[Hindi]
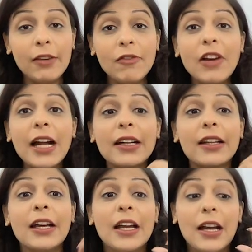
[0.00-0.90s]

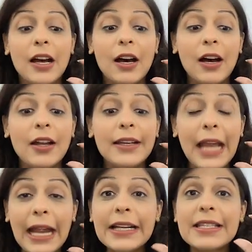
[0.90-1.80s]
इनफैक्ट
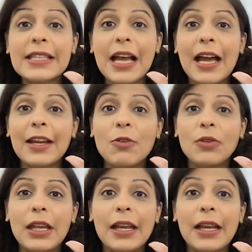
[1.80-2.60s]
नाइट स्काई को